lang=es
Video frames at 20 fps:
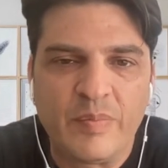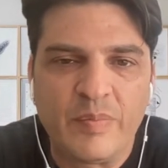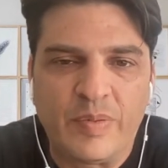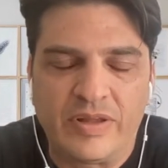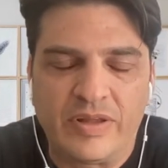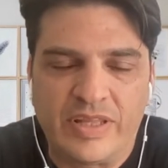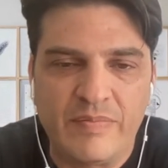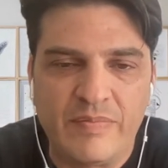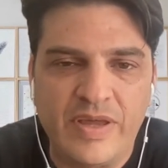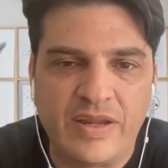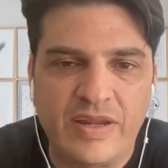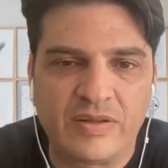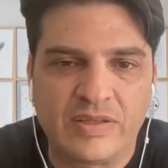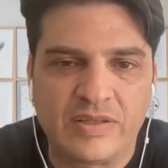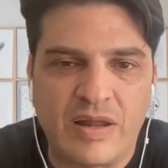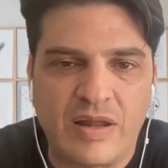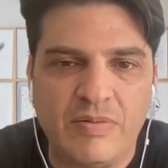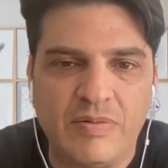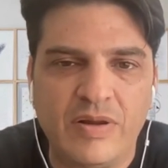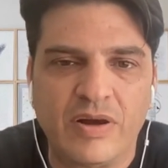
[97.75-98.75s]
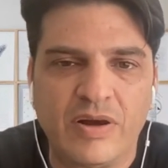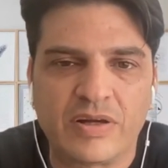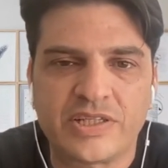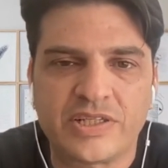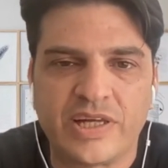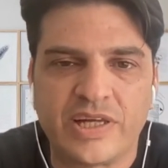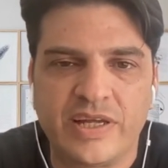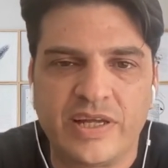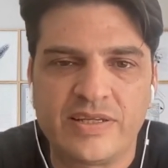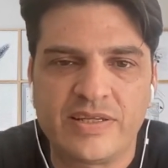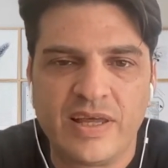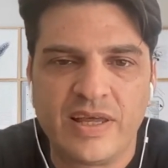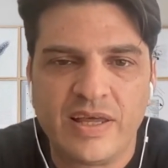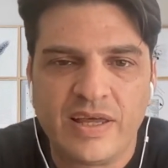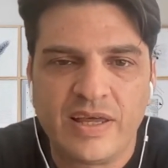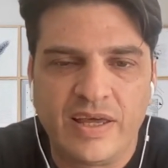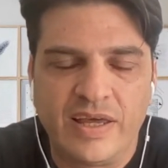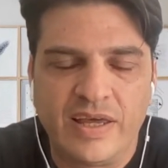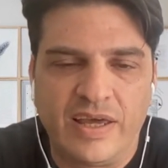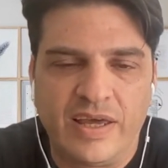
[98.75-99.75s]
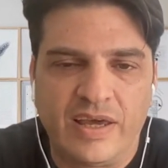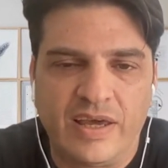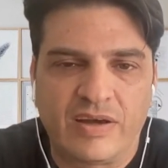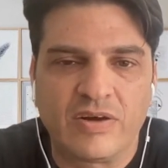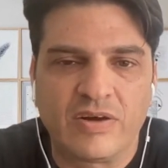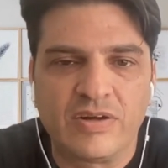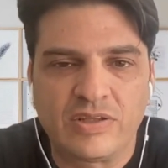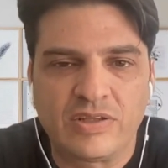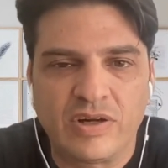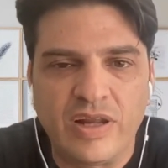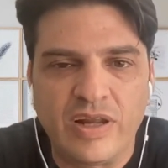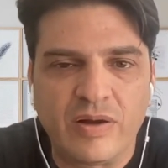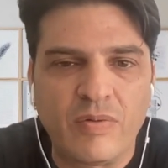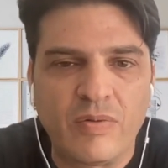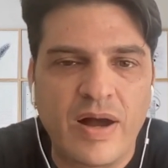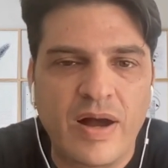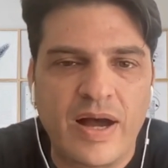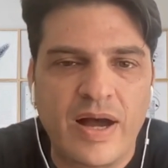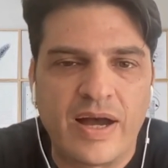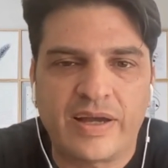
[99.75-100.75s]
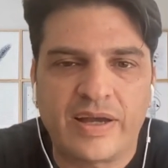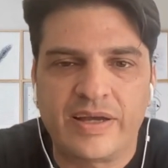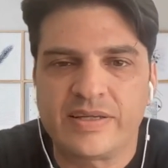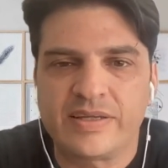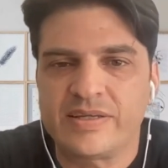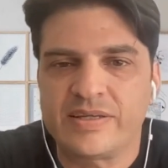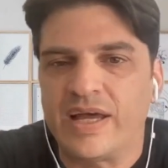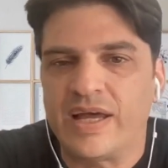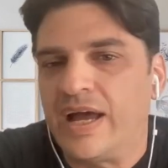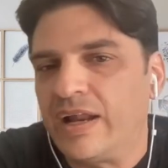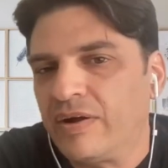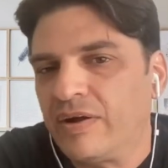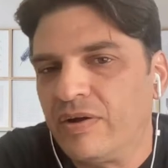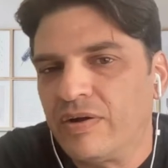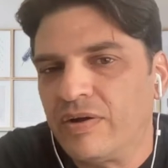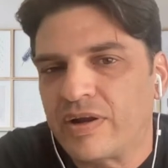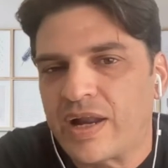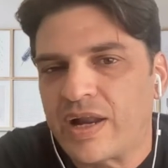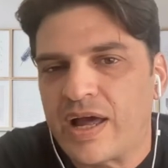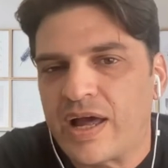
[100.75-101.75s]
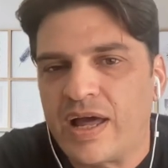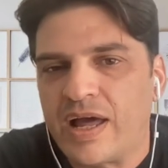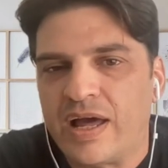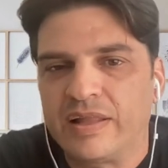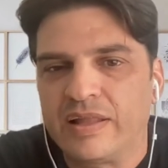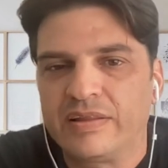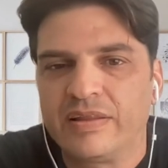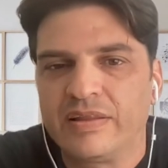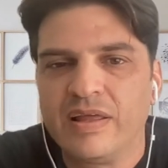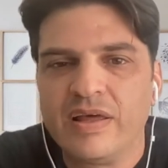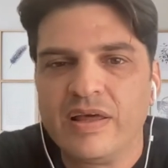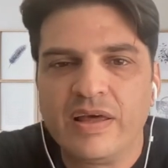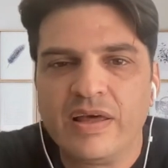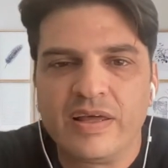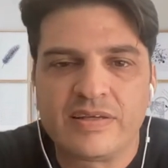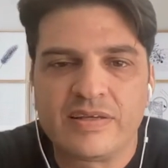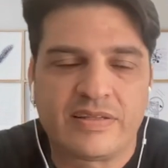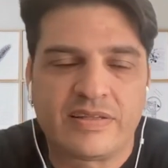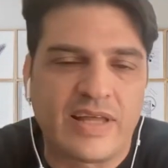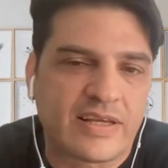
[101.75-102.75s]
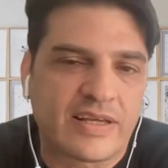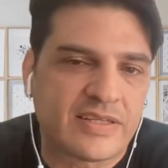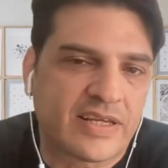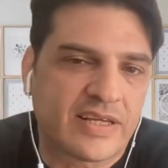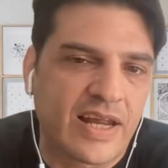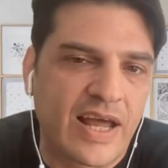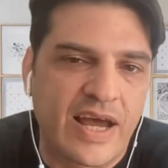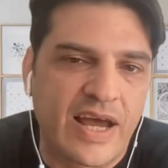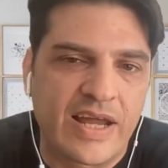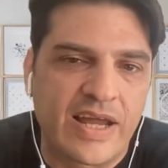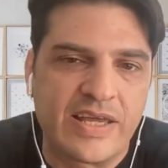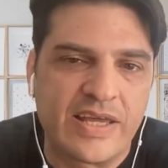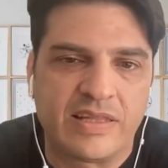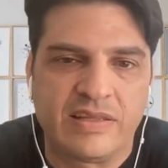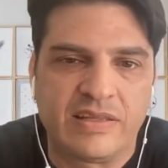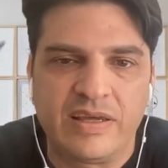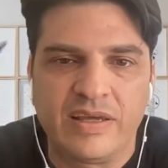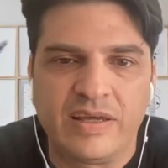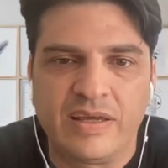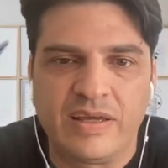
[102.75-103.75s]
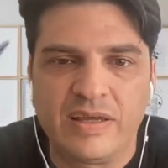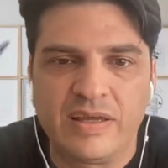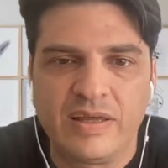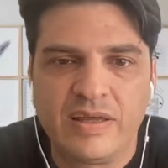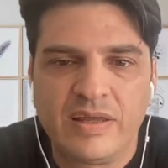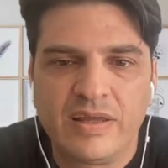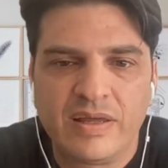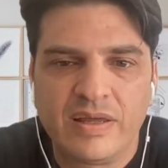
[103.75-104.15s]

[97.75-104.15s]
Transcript: pero también en otras blockchains eh, con otros lenguajes, Algorand, Stacks Clarity.